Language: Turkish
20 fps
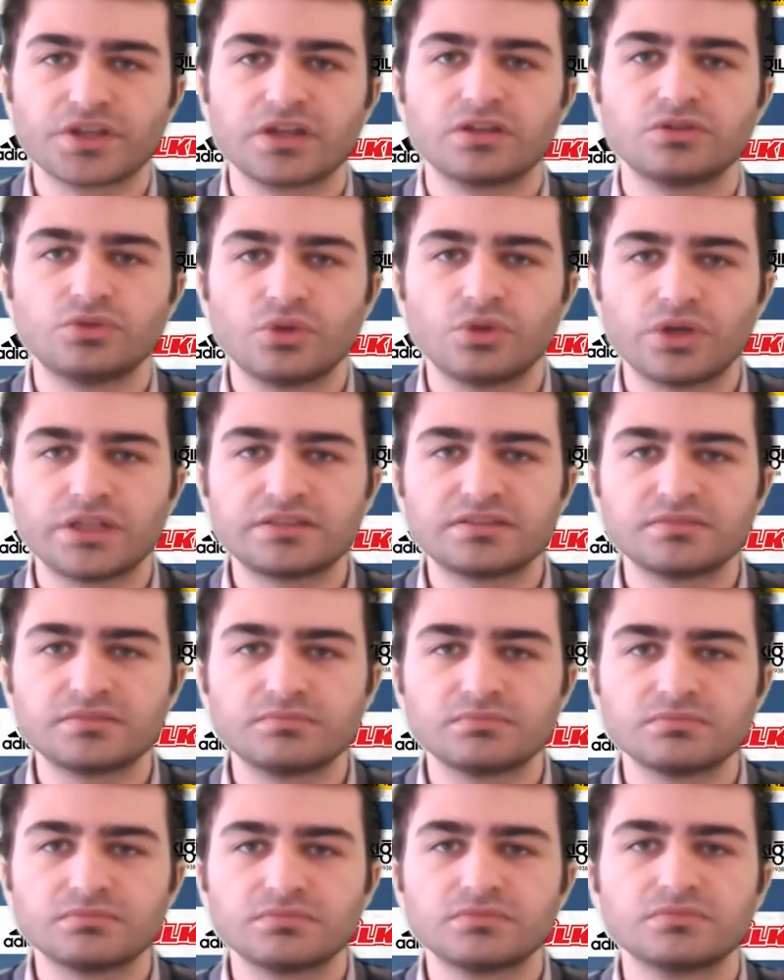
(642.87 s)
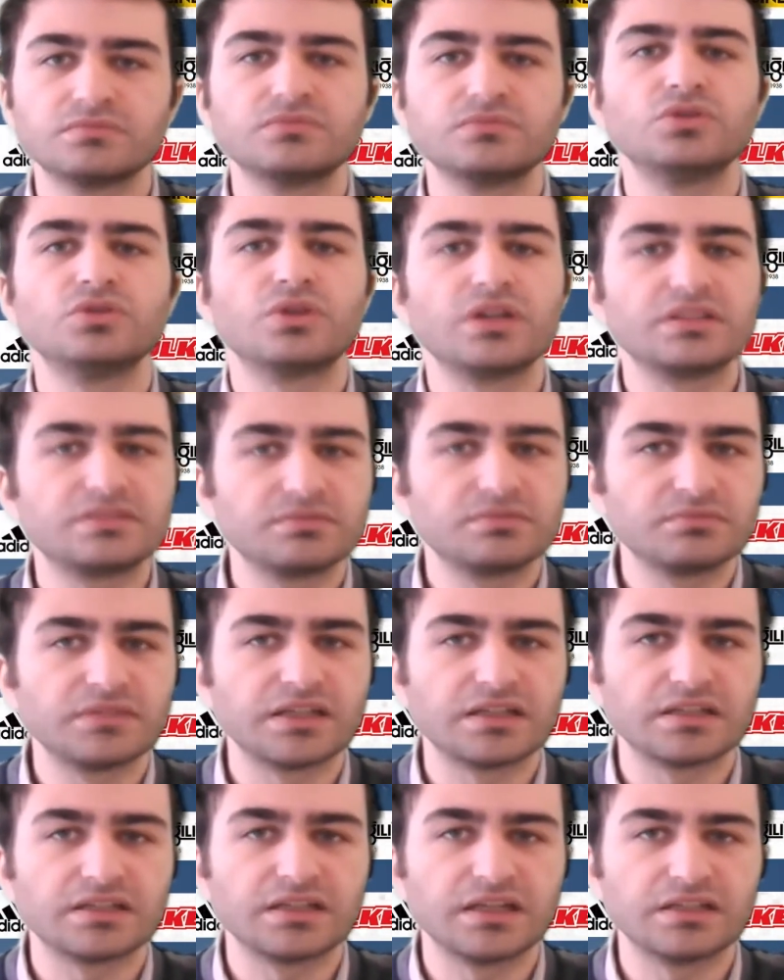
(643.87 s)
Yönetim yönetimle
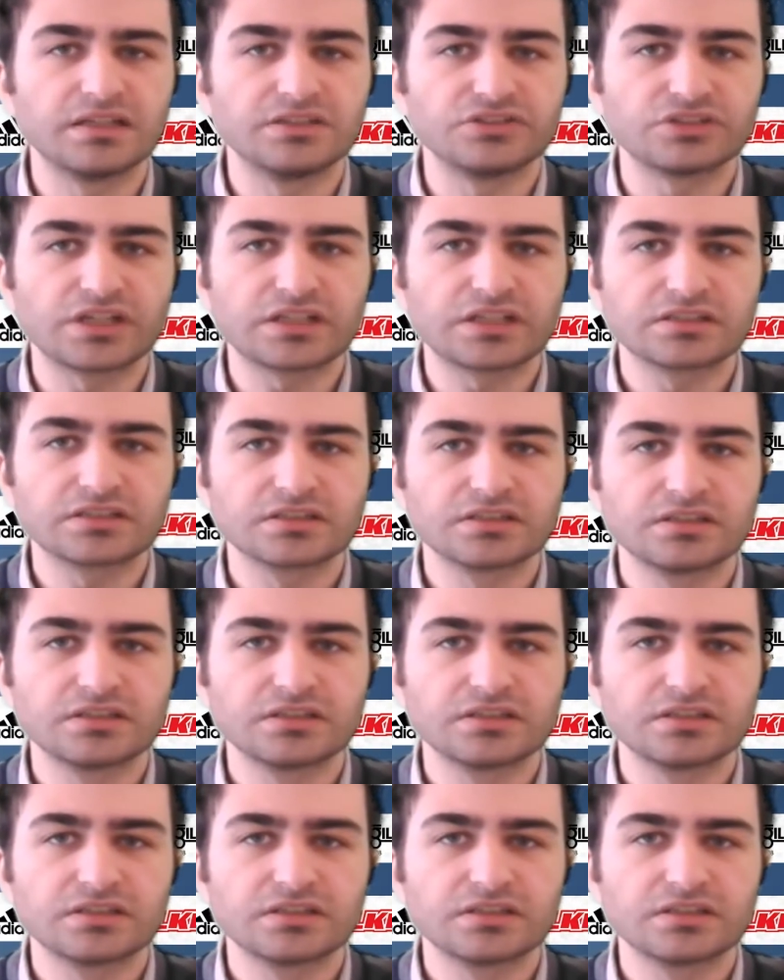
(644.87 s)
ilgilenecek.